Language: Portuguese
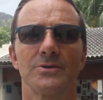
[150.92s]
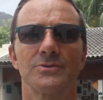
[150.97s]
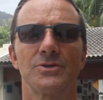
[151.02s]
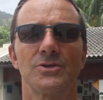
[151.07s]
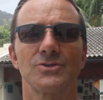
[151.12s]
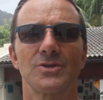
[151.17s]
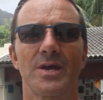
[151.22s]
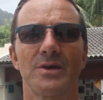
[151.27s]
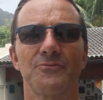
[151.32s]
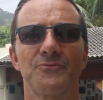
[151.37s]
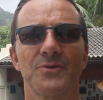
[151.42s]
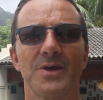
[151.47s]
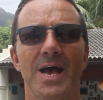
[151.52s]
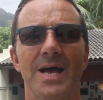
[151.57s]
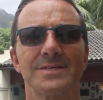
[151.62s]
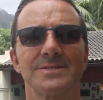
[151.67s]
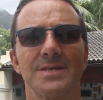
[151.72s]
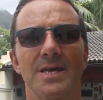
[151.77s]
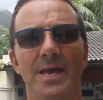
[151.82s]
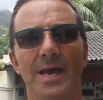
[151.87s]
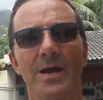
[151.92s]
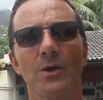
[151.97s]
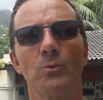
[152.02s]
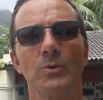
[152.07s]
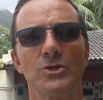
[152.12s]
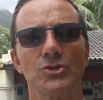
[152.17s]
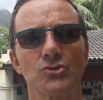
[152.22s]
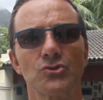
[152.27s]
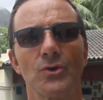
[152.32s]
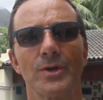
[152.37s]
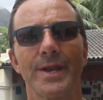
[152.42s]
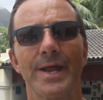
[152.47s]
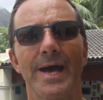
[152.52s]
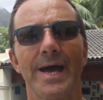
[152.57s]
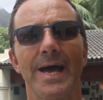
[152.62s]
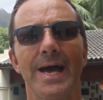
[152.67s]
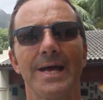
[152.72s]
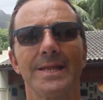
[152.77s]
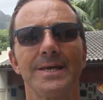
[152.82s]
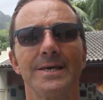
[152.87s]
seja, a eficácia é
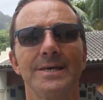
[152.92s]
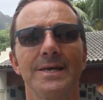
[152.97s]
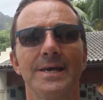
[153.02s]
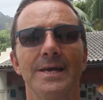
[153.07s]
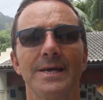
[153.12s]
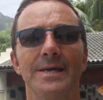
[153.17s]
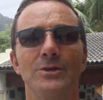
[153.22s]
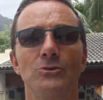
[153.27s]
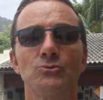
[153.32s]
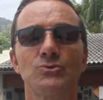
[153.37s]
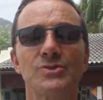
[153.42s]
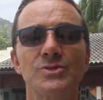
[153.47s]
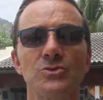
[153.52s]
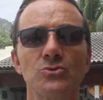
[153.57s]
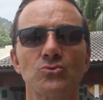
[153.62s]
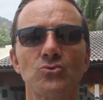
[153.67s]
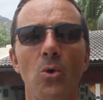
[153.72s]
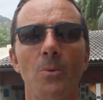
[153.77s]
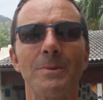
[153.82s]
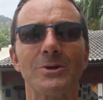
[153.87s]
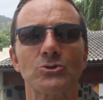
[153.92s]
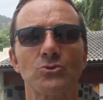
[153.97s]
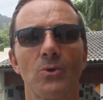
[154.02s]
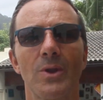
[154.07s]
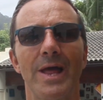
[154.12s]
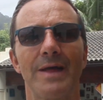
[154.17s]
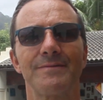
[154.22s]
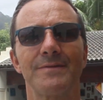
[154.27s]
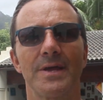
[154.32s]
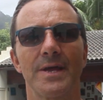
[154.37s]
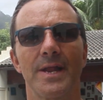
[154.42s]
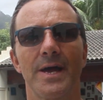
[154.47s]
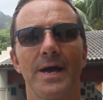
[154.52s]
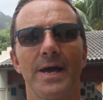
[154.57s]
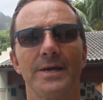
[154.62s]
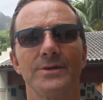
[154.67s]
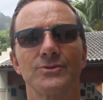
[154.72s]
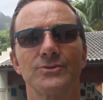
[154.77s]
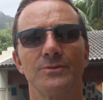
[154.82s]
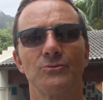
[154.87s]
questionada e os sintomas
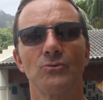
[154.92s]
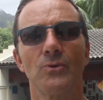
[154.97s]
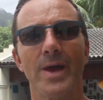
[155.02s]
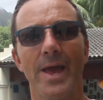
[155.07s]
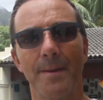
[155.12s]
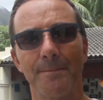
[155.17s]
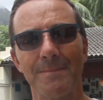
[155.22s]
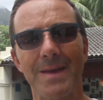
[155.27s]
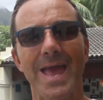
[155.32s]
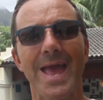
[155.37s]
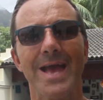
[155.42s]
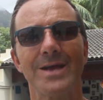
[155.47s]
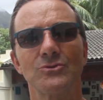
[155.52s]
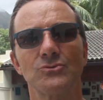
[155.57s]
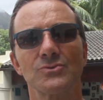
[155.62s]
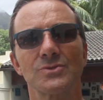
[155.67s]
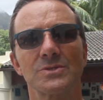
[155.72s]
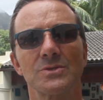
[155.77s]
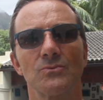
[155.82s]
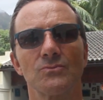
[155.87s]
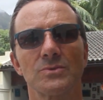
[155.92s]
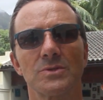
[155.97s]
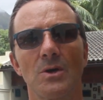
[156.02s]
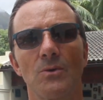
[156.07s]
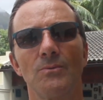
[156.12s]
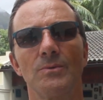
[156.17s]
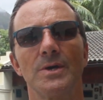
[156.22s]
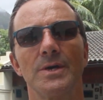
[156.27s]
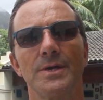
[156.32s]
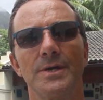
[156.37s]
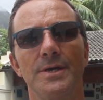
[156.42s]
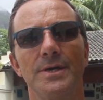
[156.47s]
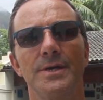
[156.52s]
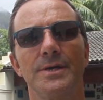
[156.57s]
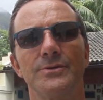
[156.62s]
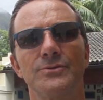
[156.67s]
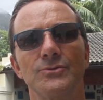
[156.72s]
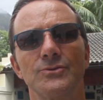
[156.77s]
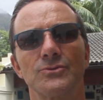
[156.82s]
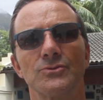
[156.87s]
colaterais do remédio são tão
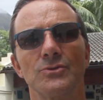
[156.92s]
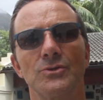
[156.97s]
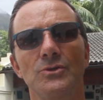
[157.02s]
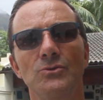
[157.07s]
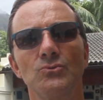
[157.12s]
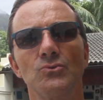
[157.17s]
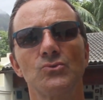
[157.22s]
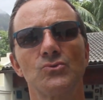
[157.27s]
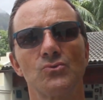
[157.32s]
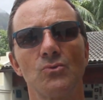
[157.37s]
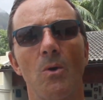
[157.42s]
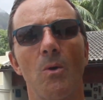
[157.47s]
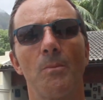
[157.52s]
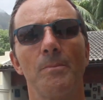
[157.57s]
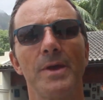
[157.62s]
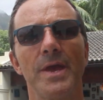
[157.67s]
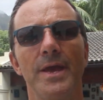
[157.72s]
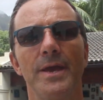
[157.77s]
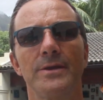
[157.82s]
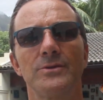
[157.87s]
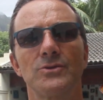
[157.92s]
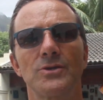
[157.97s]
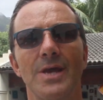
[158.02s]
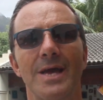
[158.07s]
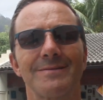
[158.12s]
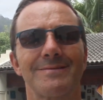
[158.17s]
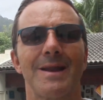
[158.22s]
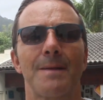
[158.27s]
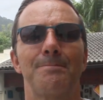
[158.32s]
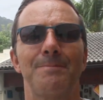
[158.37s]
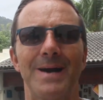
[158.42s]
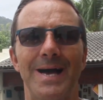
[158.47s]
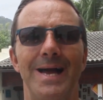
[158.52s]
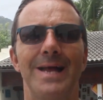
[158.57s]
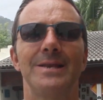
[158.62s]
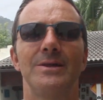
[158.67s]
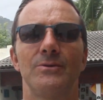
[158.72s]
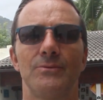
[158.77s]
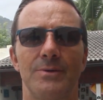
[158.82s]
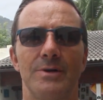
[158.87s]
grandes e usualmente que
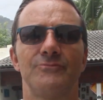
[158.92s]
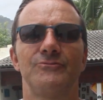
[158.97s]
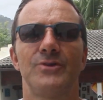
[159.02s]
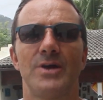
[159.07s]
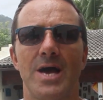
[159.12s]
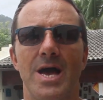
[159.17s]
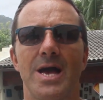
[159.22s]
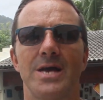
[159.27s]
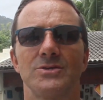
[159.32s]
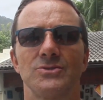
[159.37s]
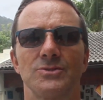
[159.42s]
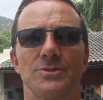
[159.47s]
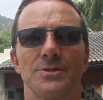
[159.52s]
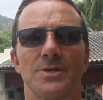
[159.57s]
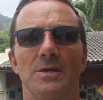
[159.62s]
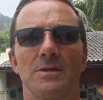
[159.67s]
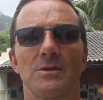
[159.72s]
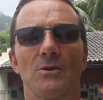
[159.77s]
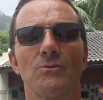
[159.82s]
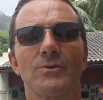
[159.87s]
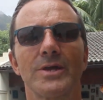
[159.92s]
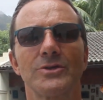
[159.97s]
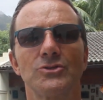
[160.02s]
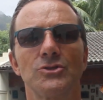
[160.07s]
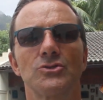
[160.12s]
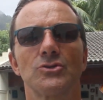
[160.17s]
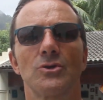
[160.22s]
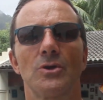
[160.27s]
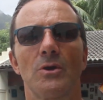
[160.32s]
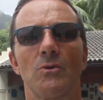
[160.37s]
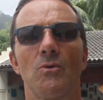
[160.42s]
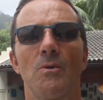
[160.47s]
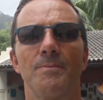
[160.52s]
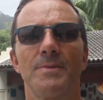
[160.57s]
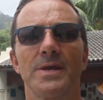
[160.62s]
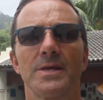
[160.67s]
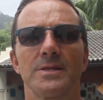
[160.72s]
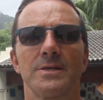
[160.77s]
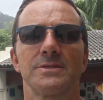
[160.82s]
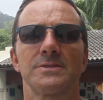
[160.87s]
atrapalham a viagem. Então, o que a gente
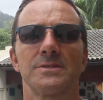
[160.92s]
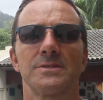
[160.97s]
recomenda